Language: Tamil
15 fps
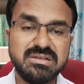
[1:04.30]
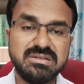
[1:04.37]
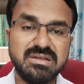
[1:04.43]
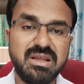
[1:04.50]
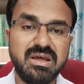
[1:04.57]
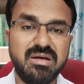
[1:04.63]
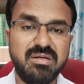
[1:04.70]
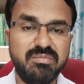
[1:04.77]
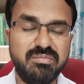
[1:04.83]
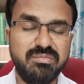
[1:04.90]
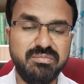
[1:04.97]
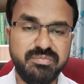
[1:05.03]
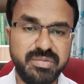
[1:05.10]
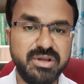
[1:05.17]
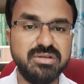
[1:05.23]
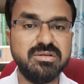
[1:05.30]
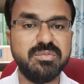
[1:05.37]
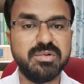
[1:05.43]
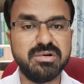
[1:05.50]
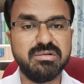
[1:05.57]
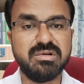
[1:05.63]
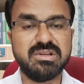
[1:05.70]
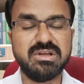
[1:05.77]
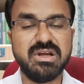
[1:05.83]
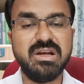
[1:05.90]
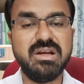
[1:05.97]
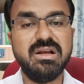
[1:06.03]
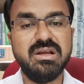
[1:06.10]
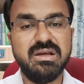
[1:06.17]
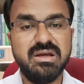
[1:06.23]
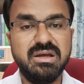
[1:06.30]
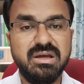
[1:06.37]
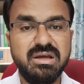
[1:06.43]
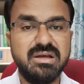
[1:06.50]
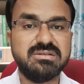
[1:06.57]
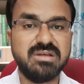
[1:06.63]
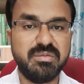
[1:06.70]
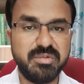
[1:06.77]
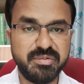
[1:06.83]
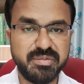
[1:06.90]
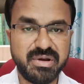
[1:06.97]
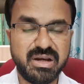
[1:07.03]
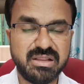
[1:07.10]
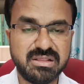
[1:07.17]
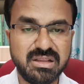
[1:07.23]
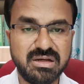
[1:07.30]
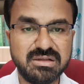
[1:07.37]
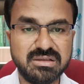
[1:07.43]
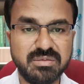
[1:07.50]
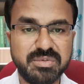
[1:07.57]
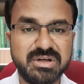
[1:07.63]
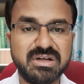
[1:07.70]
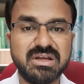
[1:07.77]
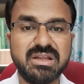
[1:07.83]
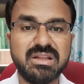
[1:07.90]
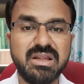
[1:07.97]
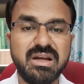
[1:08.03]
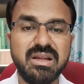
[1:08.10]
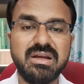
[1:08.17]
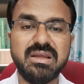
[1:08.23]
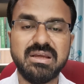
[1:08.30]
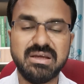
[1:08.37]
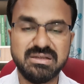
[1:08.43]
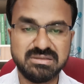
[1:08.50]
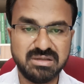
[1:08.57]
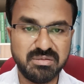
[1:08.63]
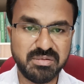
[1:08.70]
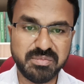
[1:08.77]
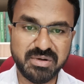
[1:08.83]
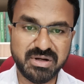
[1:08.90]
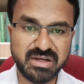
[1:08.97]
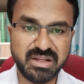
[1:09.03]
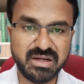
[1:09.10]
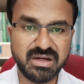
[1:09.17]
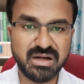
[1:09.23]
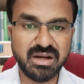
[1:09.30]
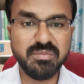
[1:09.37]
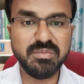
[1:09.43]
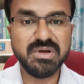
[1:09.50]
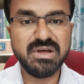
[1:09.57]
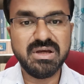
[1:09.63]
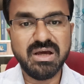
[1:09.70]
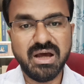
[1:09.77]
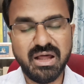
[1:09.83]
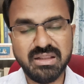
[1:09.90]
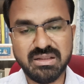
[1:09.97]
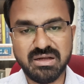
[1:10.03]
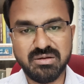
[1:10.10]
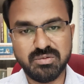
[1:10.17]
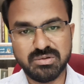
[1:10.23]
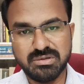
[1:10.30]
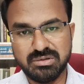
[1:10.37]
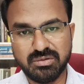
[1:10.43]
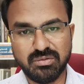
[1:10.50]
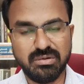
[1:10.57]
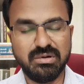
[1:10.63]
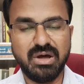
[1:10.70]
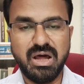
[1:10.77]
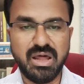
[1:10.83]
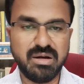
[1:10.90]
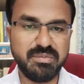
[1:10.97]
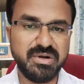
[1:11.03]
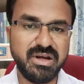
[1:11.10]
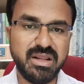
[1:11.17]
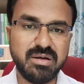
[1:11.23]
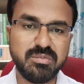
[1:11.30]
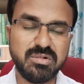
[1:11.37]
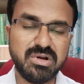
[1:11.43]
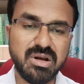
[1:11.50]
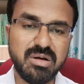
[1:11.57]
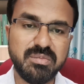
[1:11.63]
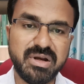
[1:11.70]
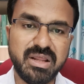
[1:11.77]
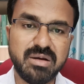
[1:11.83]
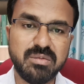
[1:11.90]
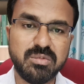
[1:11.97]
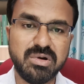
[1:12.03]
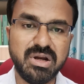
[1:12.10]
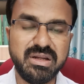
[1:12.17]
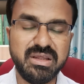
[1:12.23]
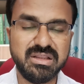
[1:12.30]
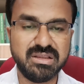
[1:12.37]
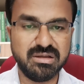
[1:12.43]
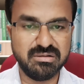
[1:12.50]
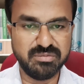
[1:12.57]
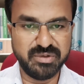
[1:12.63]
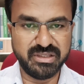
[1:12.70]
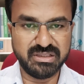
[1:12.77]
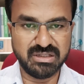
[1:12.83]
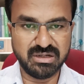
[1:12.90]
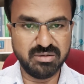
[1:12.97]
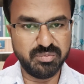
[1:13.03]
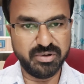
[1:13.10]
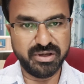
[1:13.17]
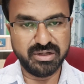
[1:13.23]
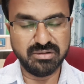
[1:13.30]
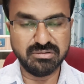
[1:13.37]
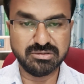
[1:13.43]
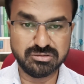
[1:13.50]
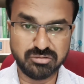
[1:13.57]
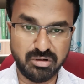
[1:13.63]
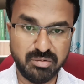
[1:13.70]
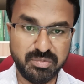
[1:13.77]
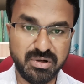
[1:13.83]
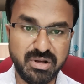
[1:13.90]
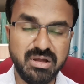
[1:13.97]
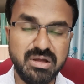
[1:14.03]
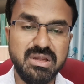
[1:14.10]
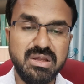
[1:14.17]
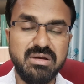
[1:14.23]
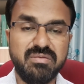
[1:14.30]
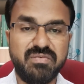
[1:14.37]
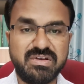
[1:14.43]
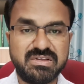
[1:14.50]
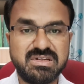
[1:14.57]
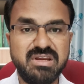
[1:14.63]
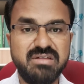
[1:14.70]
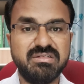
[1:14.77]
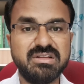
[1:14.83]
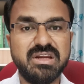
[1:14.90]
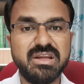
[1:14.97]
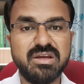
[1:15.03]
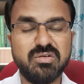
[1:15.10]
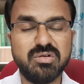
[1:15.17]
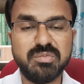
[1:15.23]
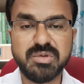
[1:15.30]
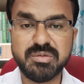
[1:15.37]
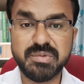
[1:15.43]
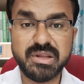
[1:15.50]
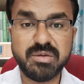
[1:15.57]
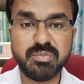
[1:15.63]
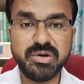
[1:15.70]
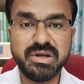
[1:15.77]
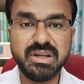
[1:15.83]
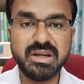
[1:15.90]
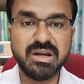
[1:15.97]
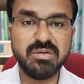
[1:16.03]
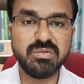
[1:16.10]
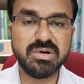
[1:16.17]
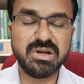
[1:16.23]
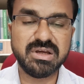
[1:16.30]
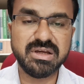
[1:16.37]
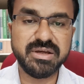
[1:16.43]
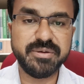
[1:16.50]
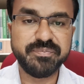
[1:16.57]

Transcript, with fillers: சில பேருந்து போக்குவரத்துகள் சமீப காலத்தில் நிறுத்தப்பட்டிருக்கிறதுனால நீங்கள் சிரமப்பட நேரிடலாம் அதனால் ஒரு அரை மணி நேரம் முக்கால் மணி நேரம் முன்னாடியே தேர்வு மையத்திற்கு போயிடணும் சொல்லப்போனால் ஃபஸ்ட்டே வந்து நீங்கள் ஒன்பது மணிக்கு போயிட்டீங்கன்னா உங்களுக்கு